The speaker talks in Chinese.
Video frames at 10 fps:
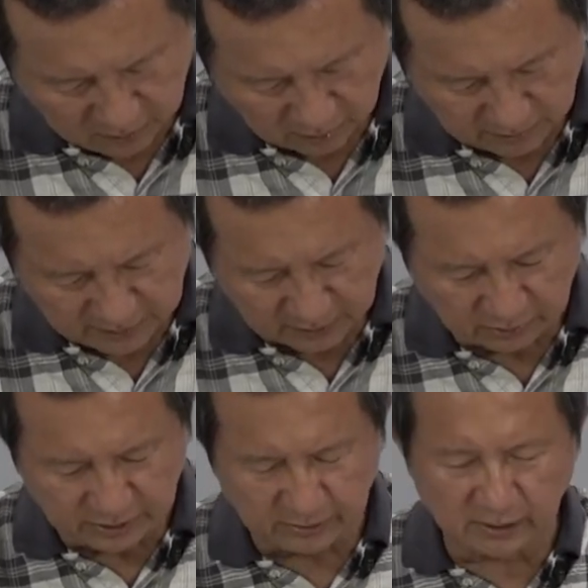我们这
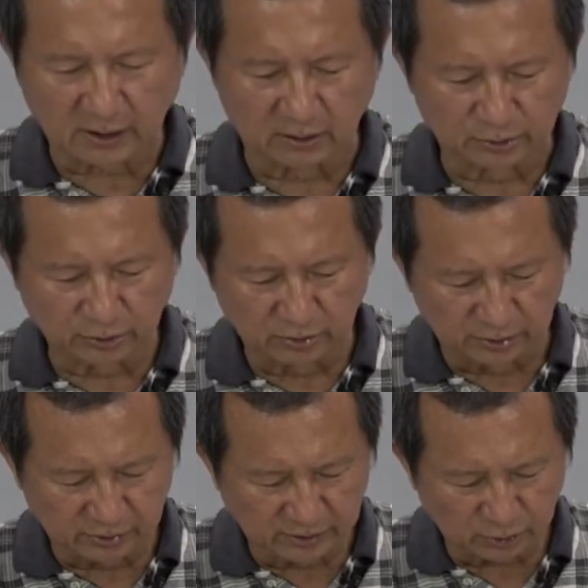东西有一个好处哦，
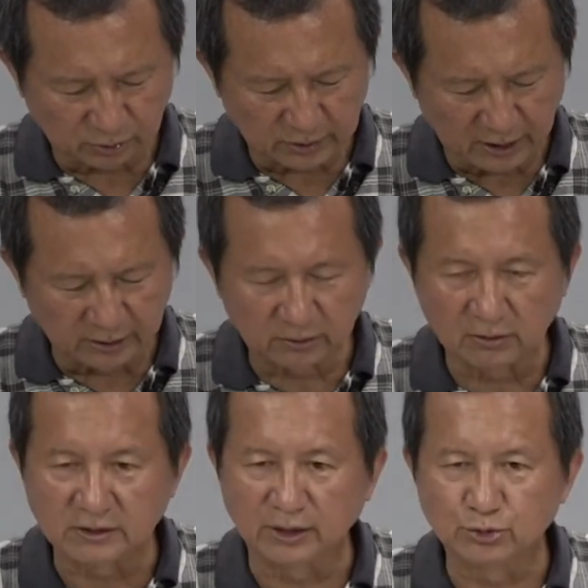就是说它能够
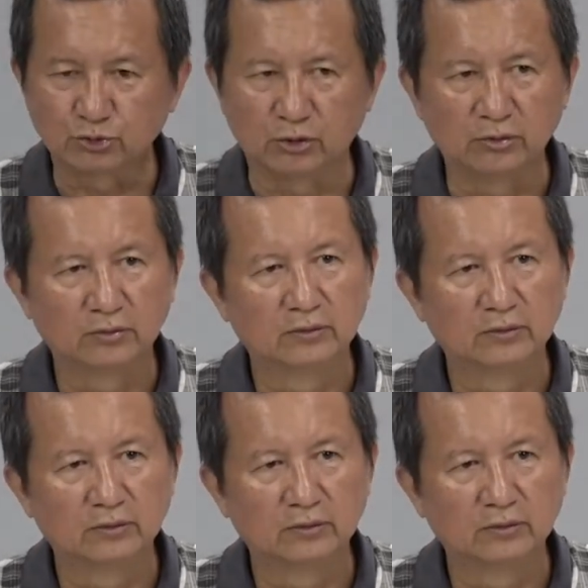伸缩。